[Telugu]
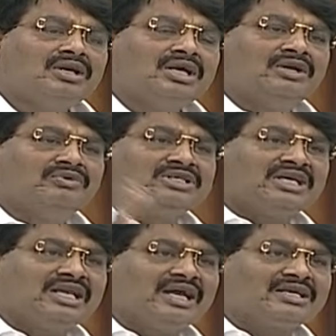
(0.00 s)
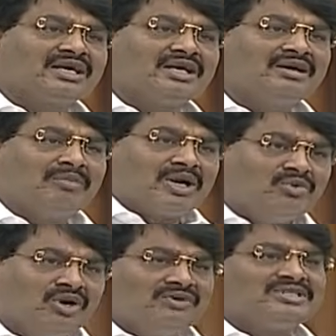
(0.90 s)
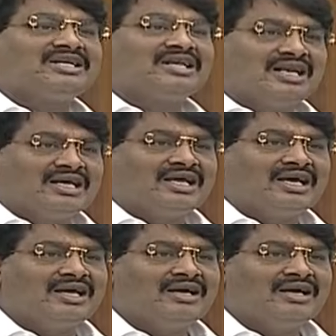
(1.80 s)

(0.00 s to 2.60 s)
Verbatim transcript: నేను విజనరీ అంటాడే మన ఊర్లో విజనరీ లేదే